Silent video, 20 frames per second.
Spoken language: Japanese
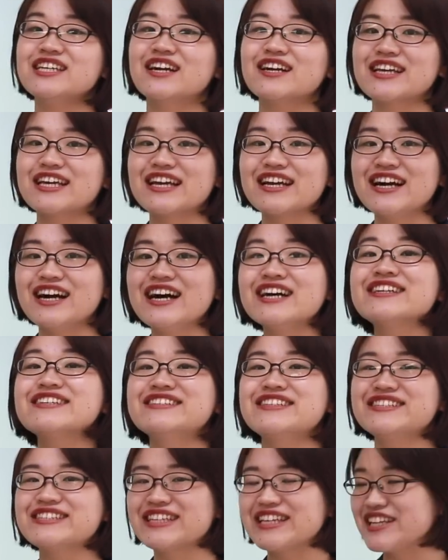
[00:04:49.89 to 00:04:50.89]
い発見がある
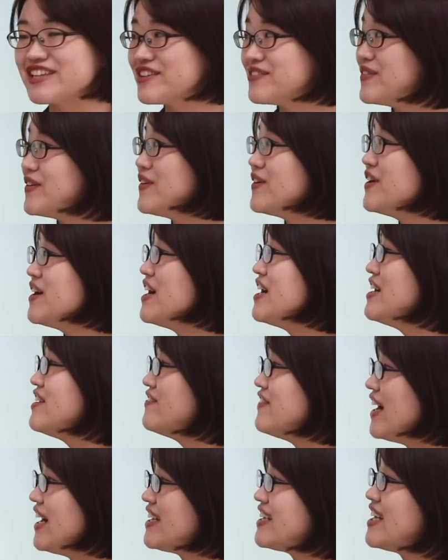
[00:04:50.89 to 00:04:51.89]
んですけれども
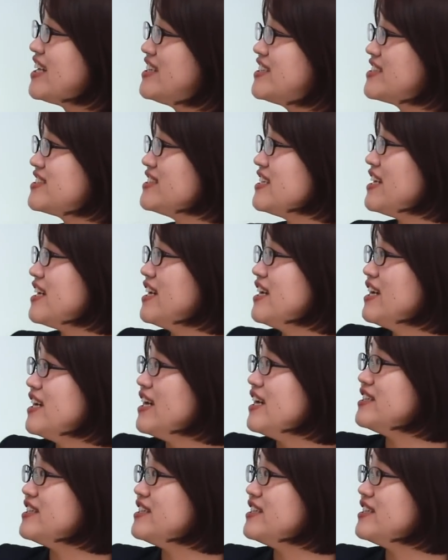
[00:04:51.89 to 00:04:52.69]
毎回ですね